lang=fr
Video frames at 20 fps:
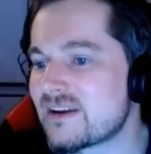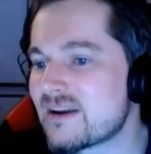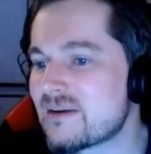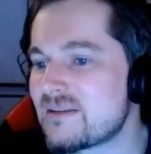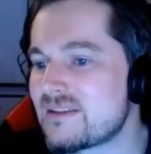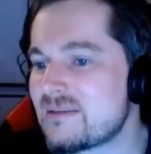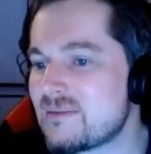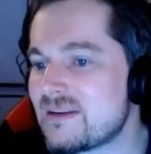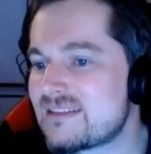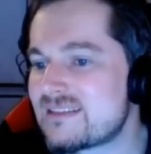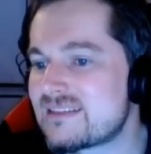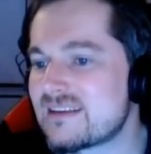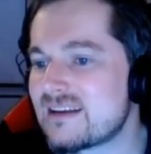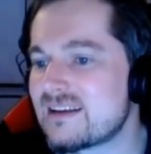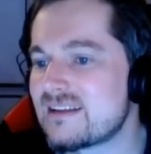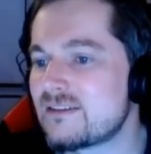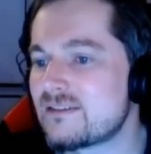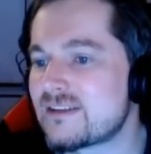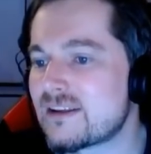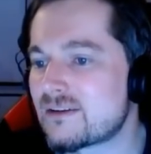Aucun des
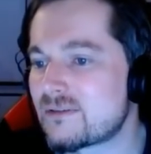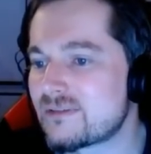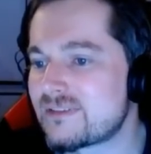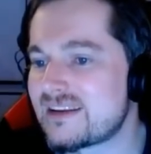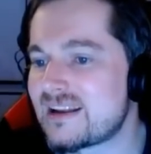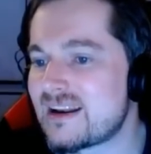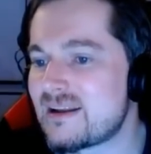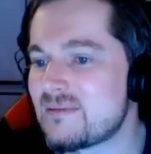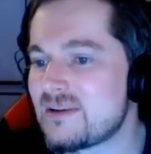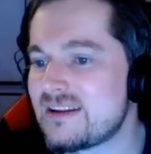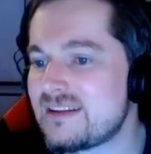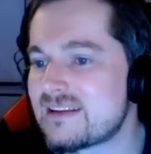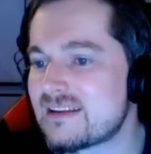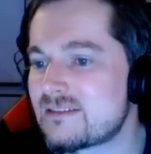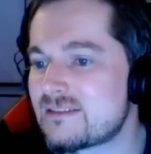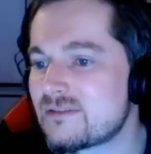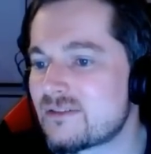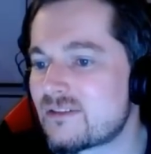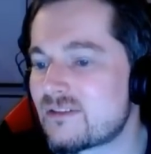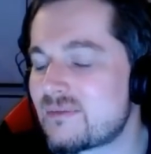médecins ne t'a conseillé la
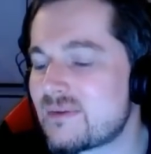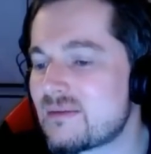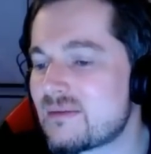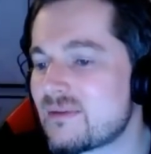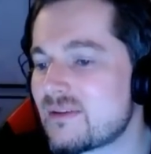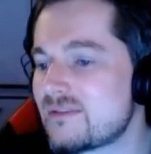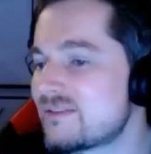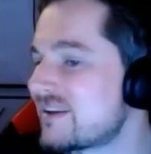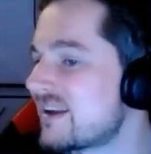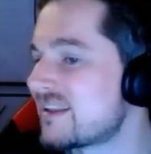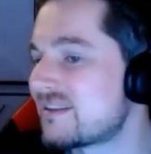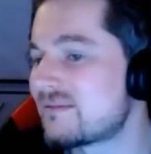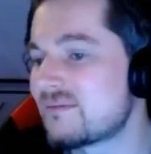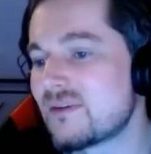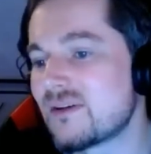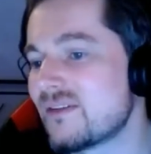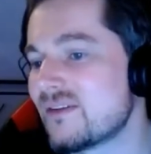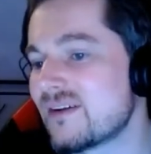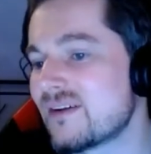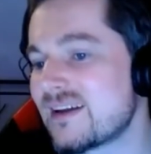méditation en complément du
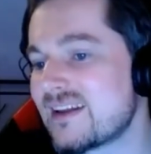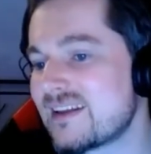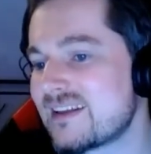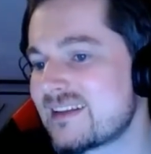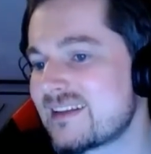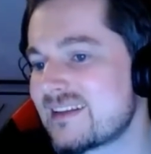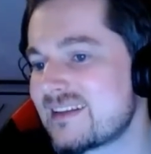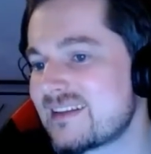traitement, non.